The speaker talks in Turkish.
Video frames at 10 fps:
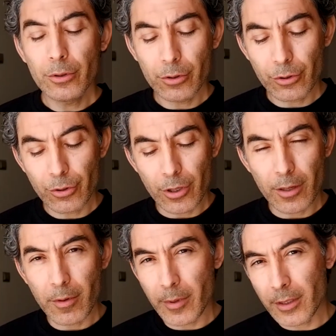Onu
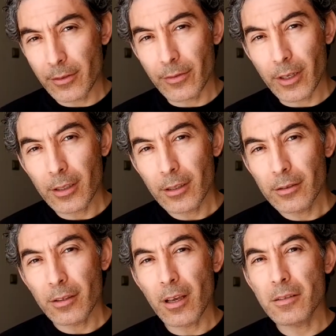söylememe izin verin.
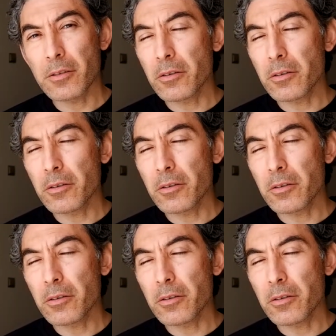Çünkü yani